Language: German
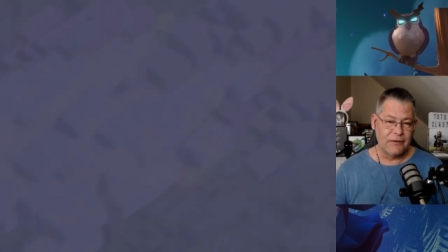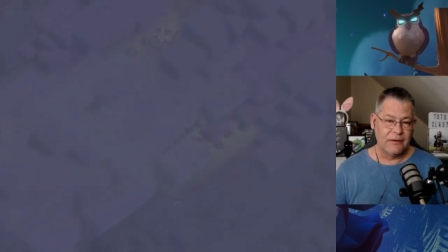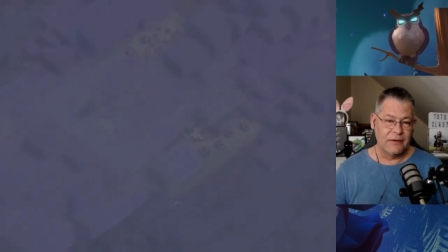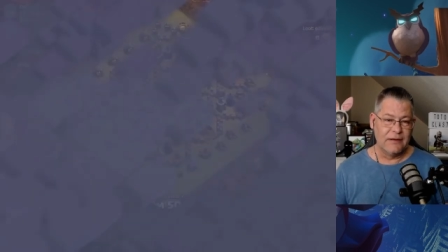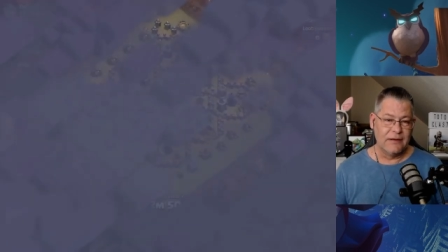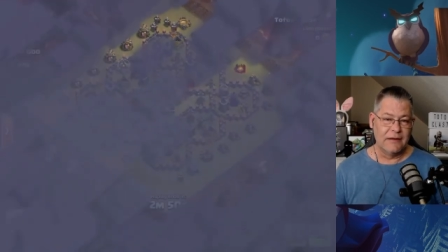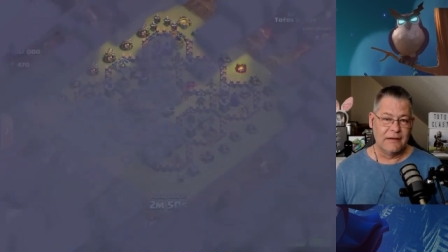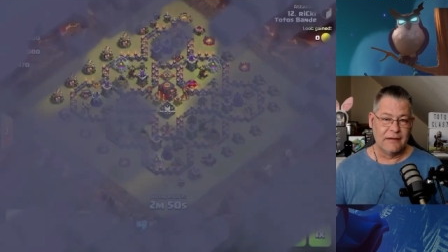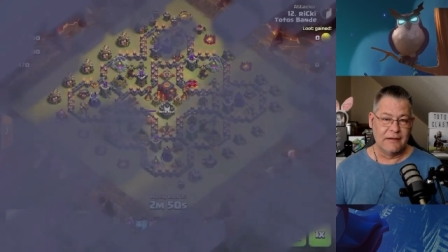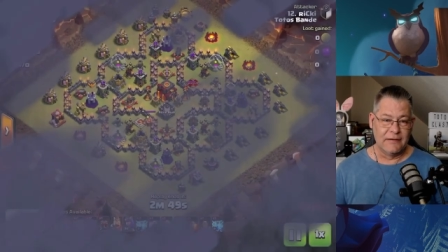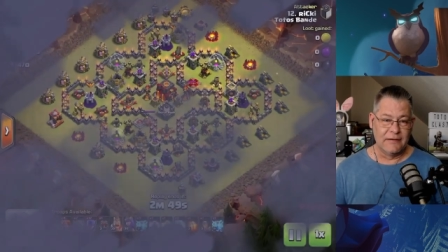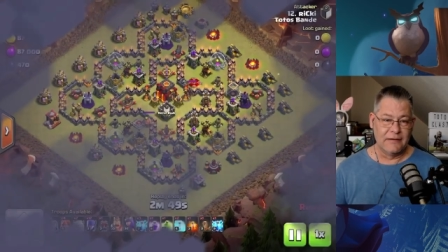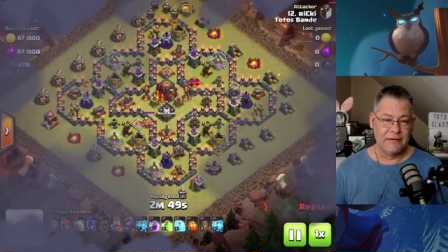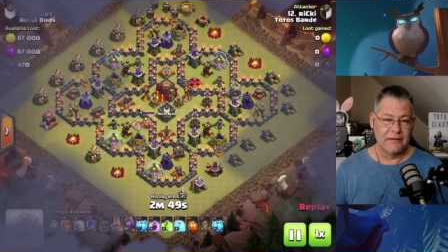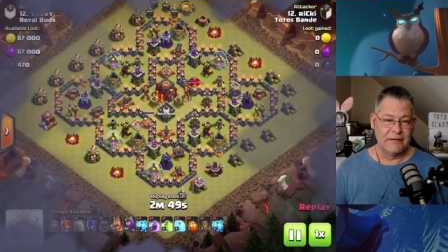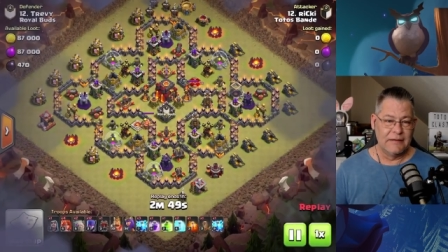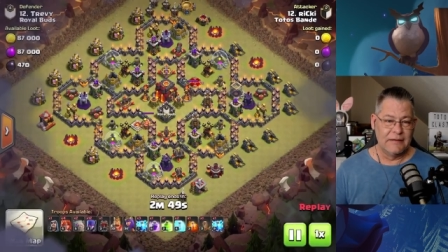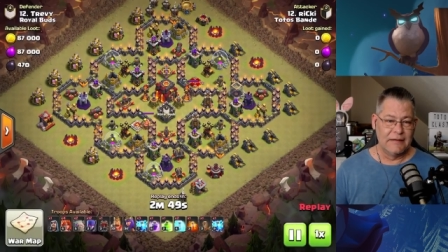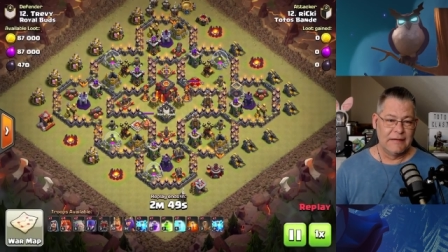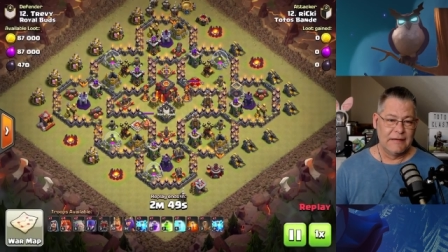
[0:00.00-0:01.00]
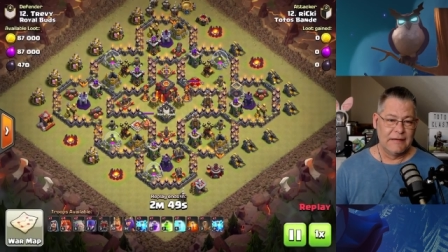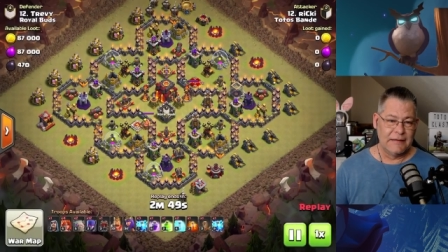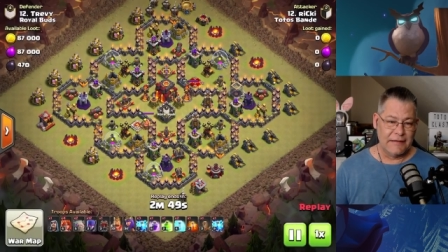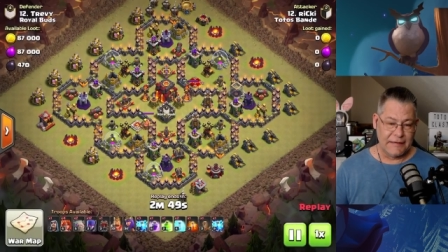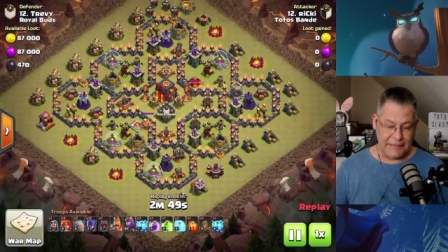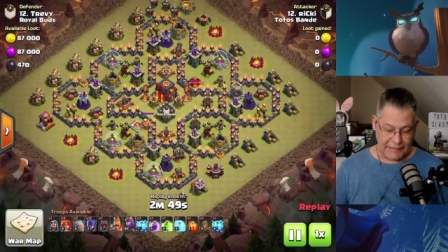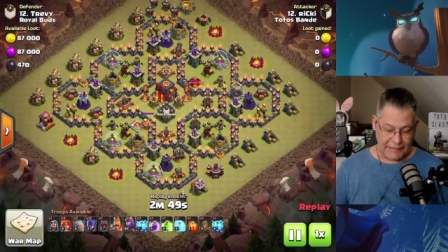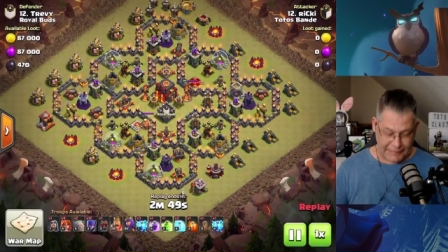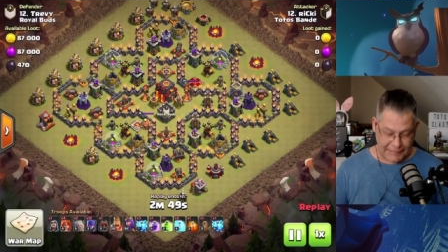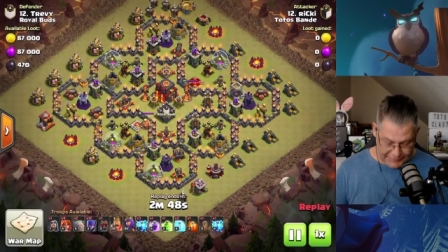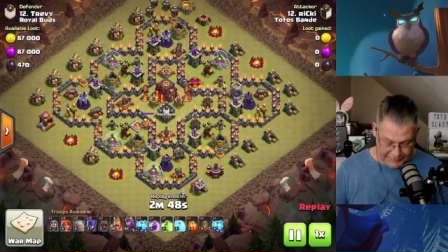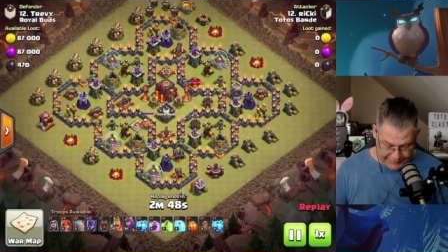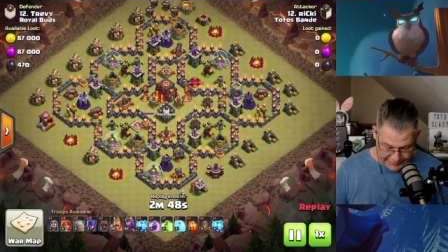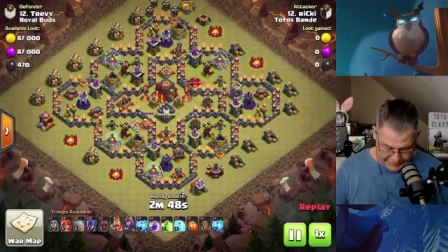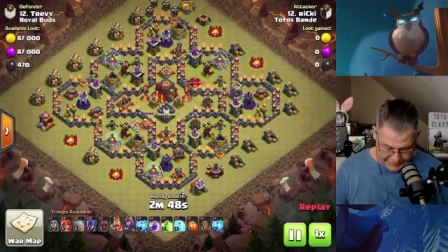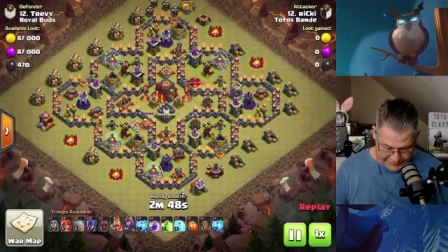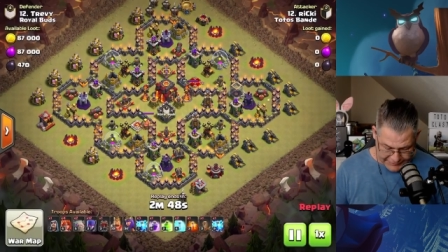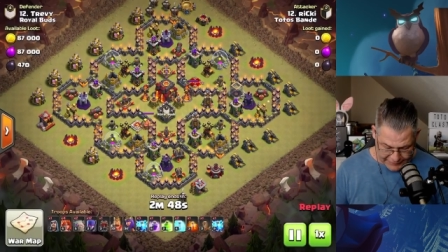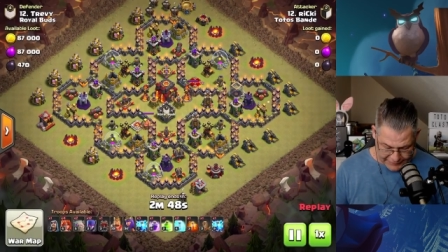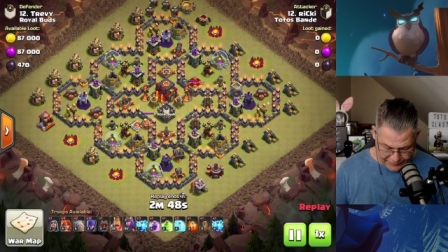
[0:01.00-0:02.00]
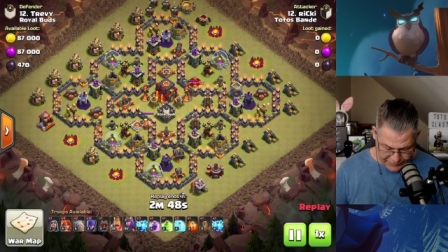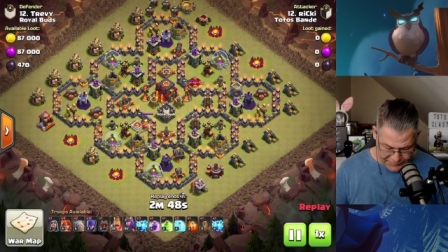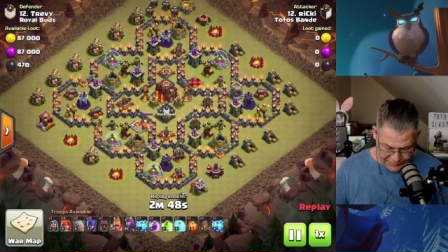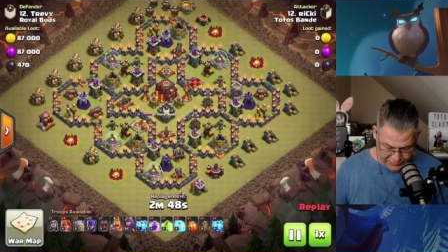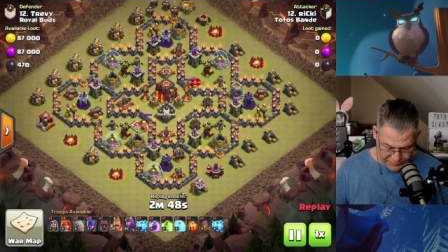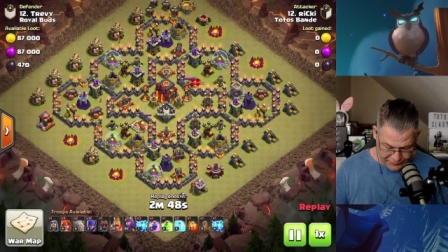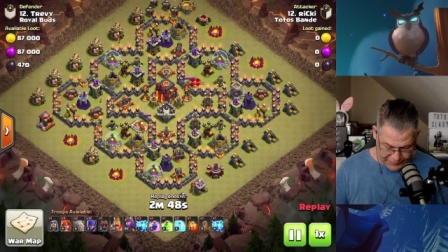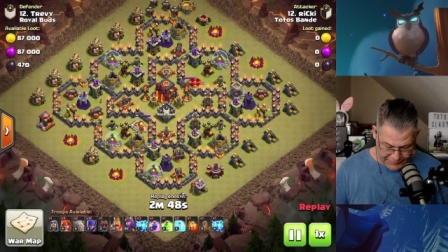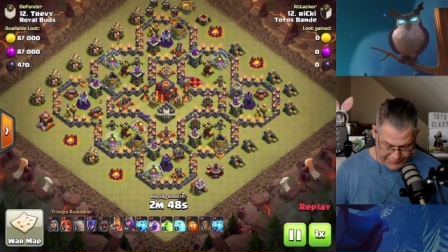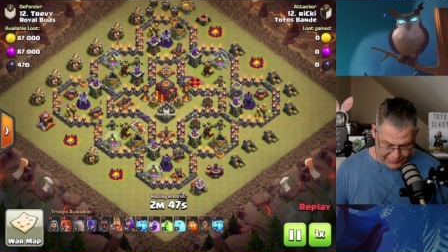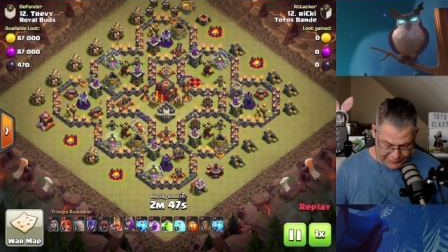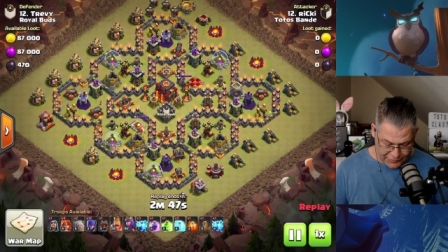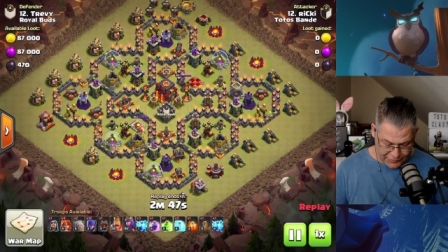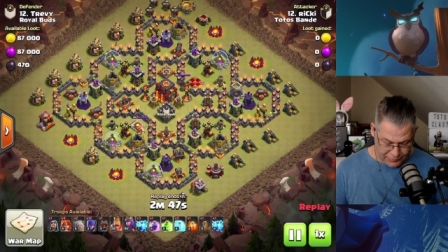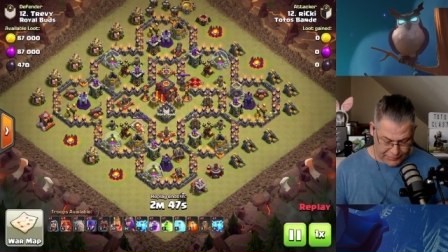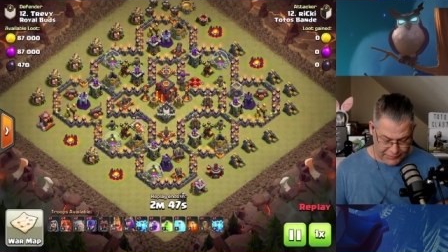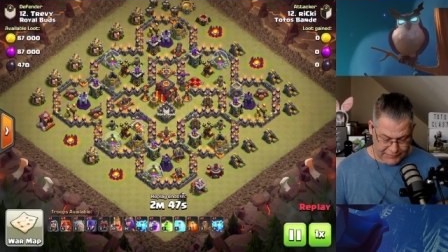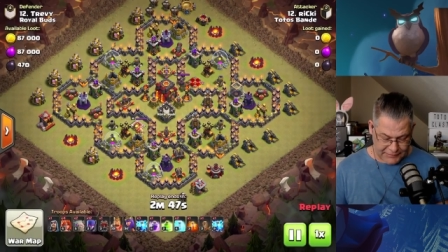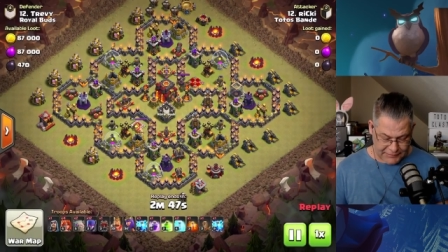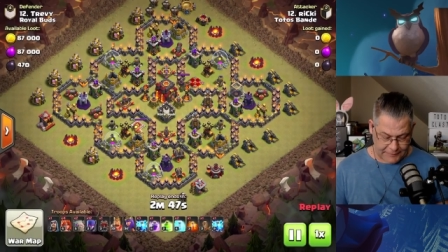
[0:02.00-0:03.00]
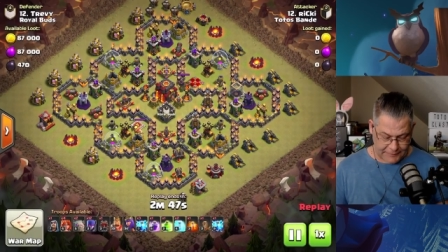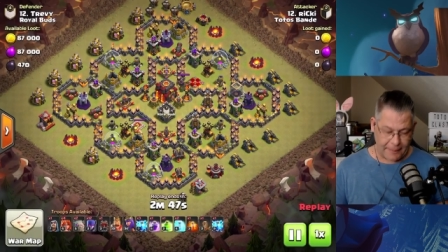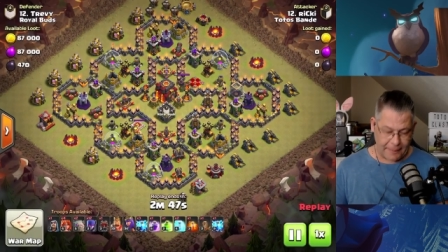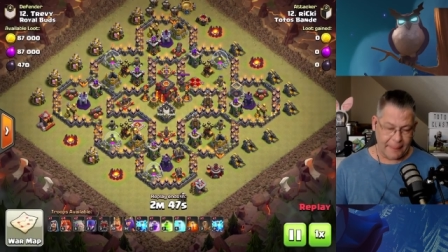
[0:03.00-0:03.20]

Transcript: Äh, denn der hätte ja jetzt einfach so weitergemacht.